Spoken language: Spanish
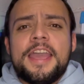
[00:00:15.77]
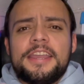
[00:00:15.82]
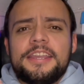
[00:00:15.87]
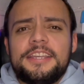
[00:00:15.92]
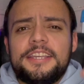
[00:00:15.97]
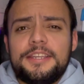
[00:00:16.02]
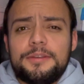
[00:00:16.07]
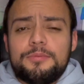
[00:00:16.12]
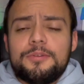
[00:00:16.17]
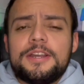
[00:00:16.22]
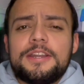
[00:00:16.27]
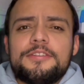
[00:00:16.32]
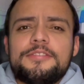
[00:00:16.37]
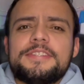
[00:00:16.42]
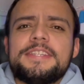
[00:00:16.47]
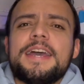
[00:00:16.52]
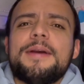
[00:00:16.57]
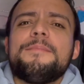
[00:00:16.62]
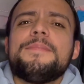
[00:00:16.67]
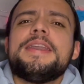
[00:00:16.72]
Y bueno,
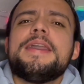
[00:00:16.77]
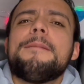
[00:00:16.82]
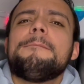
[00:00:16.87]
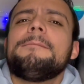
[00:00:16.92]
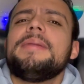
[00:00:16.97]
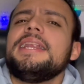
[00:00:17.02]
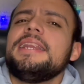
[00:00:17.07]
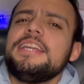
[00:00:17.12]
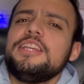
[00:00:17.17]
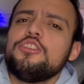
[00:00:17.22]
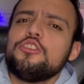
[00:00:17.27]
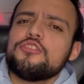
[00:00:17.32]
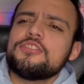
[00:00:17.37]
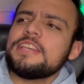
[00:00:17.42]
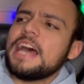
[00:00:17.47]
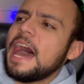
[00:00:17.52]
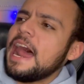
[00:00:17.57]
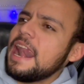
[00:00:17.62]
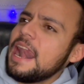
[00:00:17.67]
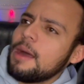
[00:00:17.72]
sean
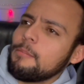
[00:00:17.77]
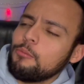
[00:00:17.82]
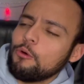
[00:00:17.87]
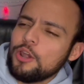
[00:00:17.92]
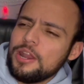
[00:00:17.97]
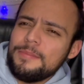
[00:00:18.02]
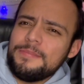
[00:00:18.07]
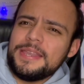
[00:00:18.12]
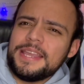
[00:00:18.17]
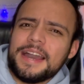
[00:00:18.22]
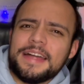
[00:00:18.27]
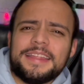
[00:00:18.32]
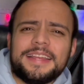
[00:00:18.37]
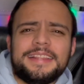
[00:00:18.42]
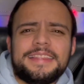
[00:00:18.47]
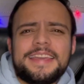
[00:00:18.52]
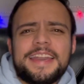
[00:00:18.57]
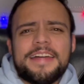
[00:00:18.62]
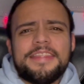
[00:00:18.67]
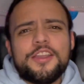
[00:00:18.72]
bienvenidos a la polémica
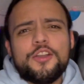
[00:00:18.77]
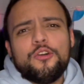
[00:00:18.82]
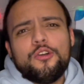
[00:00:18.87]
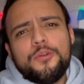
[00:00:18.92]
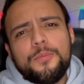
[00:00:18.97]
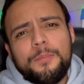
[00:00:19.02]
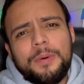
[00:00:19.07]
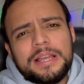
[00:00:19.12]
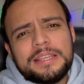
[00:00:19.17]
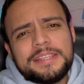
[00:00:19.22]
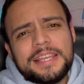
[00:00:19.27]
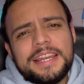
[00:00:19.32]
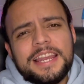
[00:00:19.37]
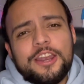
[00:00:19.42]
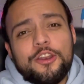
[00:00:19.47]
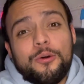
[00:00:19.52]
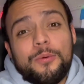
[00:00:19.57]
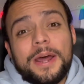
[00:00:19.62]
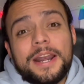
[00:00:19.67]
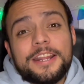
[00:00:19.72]
del día de hoy. Pásale
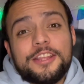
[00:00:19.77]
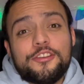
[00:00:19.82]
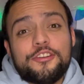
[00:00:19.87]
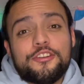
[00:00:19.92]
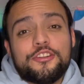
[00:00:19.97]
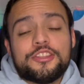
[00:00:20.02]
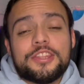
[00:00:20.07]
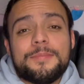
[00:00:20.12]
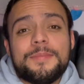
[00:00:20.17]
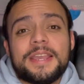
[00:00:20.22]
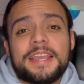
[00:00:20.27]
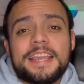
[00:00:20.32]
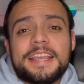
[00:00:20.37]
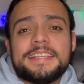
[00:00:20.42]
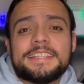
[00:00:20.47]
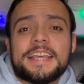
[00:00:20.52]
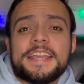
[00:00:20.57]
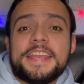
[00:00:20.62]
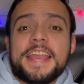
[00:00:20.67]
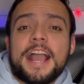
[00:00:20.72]
a lo barrido, no te me
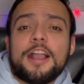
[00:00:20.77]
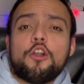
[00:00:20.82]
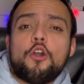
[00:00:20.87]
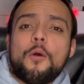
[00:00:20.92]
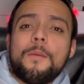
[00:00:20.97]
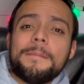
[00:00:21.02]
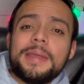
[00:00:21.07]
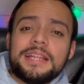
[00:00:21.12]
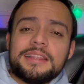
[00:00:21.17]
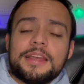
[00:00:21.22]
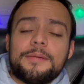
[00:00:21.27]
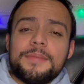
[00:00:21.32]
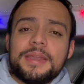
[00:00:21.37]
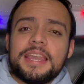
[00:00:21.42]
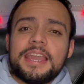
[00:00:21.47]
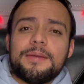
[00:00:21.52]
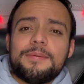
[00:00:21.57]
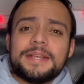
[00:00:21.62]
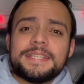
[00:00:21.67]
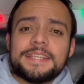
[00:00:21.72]
quedes allá.
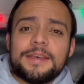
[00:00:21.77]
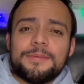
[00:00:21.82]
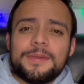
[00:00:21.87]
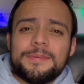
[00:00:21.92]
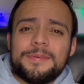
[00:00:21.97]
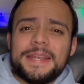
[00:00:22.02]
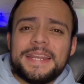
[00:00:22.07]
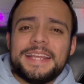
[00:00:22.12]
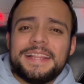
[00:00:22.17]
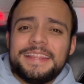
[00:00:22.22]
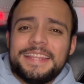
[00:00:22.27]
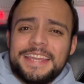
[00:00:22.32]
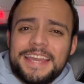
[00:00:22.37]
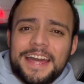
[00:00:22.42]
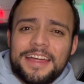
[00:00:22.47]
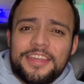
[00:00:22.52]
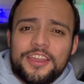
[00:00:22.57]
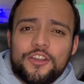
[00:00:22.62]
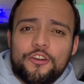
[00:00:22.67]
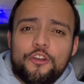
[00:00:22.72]
Coméntame qué vas a beber el
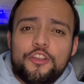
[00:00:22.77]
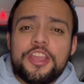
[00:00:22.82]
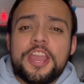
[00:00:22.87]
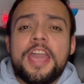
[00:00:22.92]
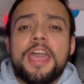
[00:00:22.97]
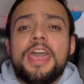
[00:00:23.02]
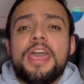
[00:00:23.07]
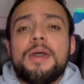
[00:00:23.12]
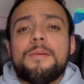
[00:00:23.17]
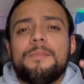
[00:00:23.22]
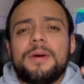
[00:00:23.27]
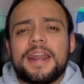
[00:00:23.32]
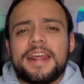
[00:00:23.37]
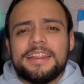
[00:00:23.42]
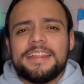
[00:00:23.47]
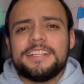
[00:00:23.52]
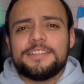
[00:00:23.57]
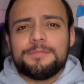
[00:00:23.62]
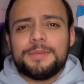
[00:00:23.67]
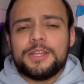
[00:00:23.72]
día de hoy
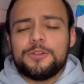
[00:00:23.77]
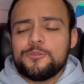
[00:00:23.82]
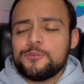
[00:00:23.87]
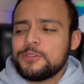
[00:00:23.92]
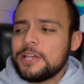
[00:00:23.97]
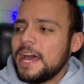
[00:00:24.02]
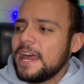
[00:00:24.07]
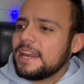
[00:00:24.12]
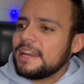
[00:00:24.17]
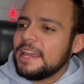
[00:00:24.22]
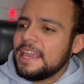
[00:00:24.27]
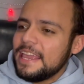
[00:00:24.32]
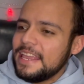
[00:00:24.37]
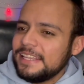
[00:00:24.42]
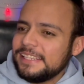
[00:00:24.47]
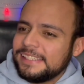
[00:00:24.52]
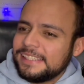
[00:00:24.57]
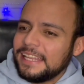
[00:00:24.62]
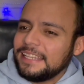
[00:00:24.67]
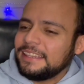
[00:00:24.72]
para desmenuzar
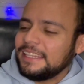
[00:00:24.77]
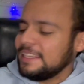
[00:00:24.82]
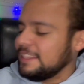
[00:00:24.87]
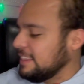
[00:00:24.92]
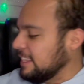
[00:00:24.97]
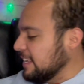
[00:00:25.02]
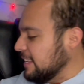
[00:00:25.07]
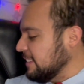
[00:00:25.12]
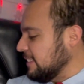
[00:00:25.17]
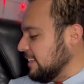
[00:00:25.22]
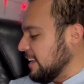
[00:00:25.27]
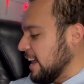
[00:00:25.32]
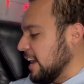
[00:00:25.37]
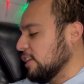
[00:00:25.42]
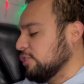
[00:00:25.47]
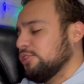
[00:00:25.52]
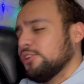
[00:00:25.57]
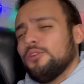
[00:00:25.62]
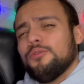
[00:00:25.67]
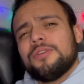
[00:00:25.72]
esta
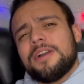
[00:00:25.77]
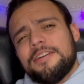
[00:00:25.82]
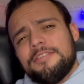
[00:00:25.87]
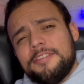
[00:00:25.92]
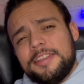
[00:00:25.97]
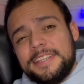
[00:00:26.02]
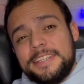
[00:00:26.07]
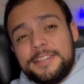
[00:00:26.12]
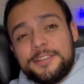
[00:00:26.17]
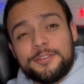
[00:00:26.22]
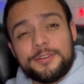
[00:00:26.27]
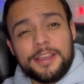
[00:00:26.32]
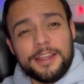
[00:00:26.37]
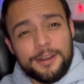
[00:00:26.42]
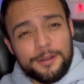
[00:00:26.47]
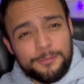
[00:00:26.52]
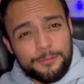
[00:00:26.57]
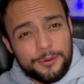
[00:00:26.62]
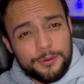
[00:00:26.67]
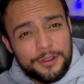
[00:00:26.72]
tendencia. Yo un cafecito que
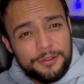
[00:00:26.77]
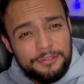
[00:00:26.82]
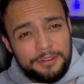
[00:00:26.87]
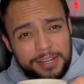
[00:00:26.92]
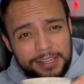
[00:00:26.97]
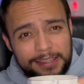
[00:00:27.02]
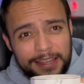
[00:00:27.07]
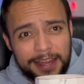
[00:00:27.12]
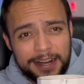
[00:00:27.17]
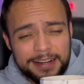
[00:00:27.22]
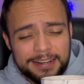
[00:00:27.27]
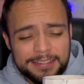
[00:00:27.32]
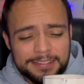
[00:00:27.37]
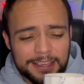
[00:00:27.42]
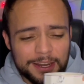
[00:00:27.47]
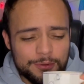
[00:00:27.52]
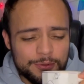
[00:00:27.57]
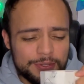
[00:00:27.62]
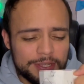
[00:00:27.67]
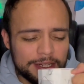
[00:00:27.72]
no puede faltar.
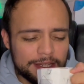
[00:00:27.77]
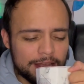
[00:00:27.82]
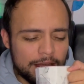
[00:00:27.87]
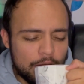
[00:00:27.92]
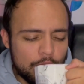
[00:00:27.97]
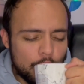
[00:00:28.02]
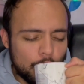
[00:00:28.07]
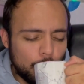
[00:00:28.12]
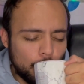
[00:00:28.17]
Salucita.